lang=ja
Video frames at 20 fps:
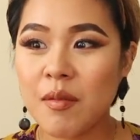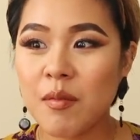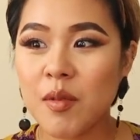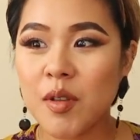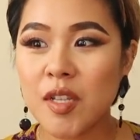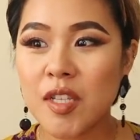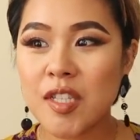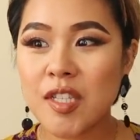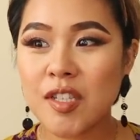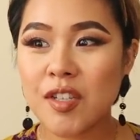も
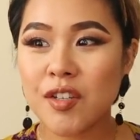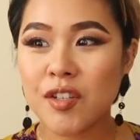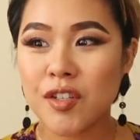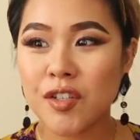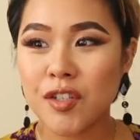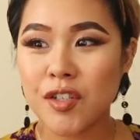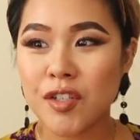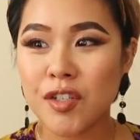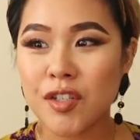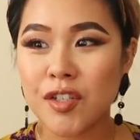のすご
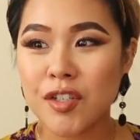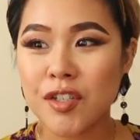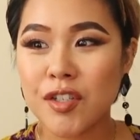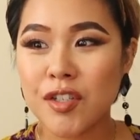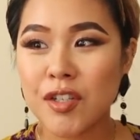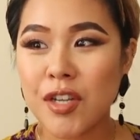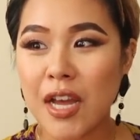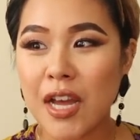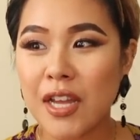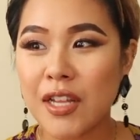く
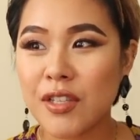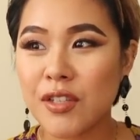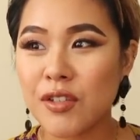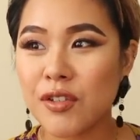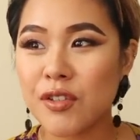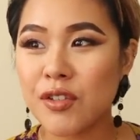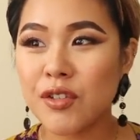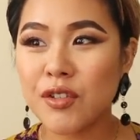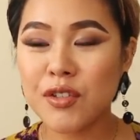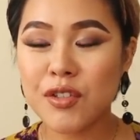あ
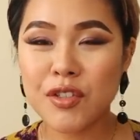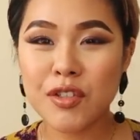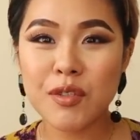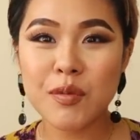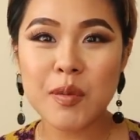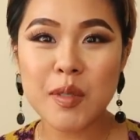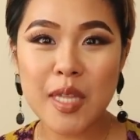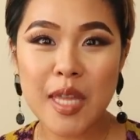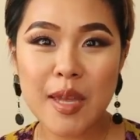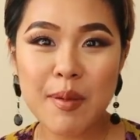の
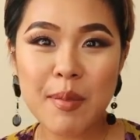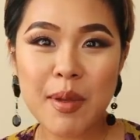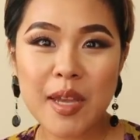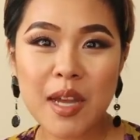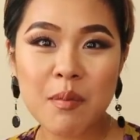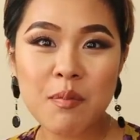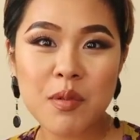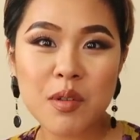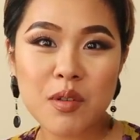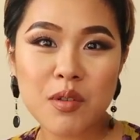YouTube で
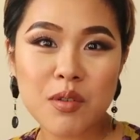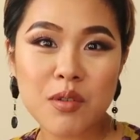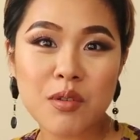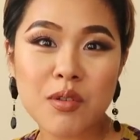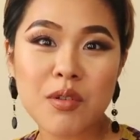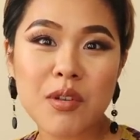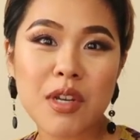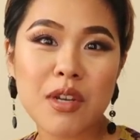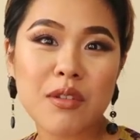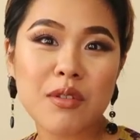メイクアップの
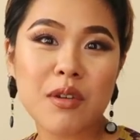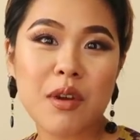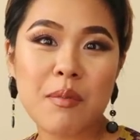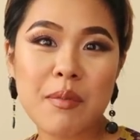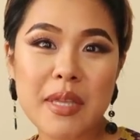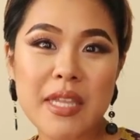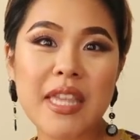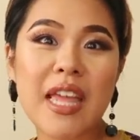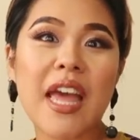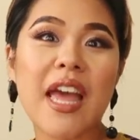トゥートリアルとか
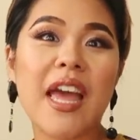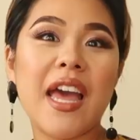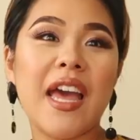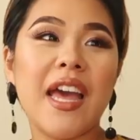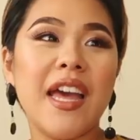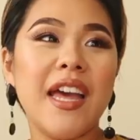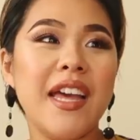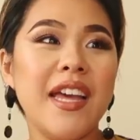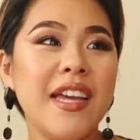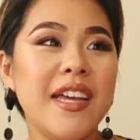見て
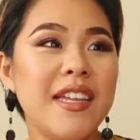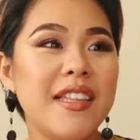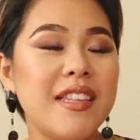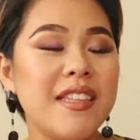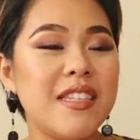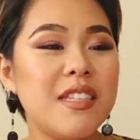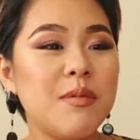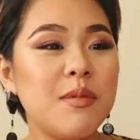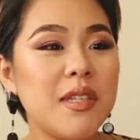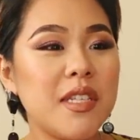で
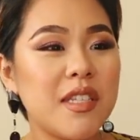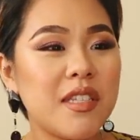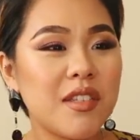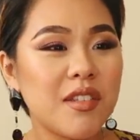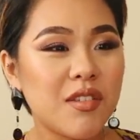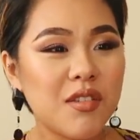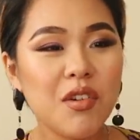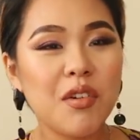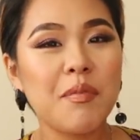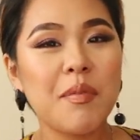自分で
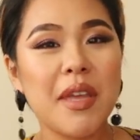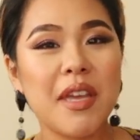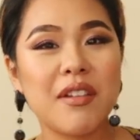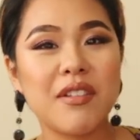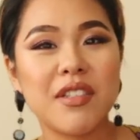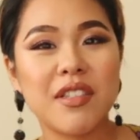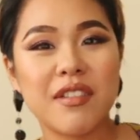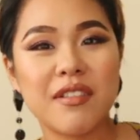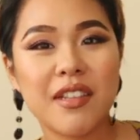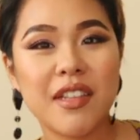すっごい
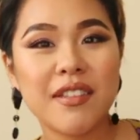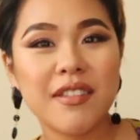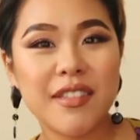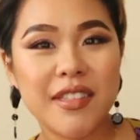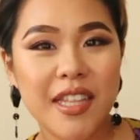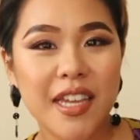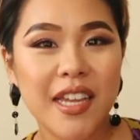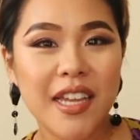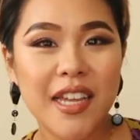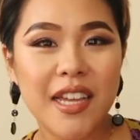メイクしたくなっ
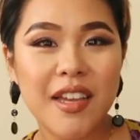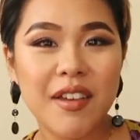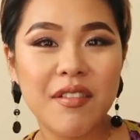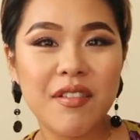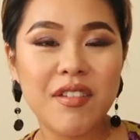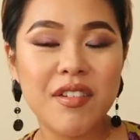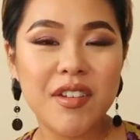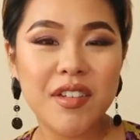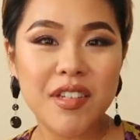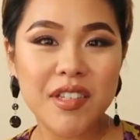て
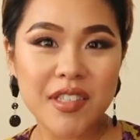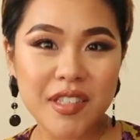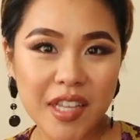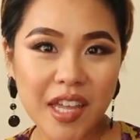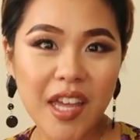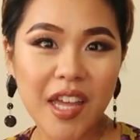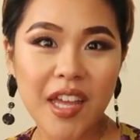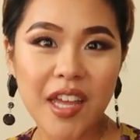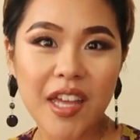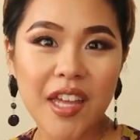
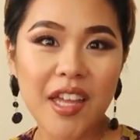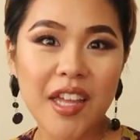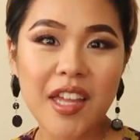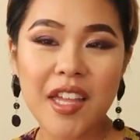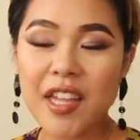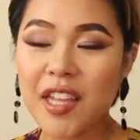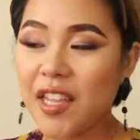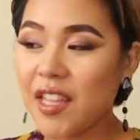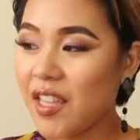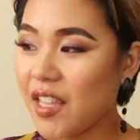で
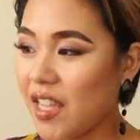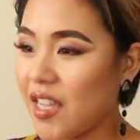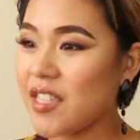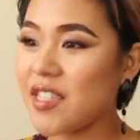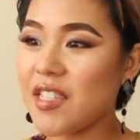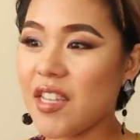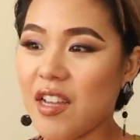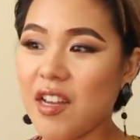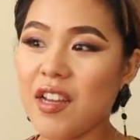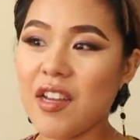今
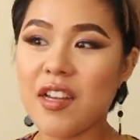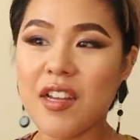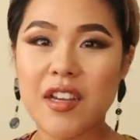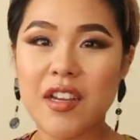朝あ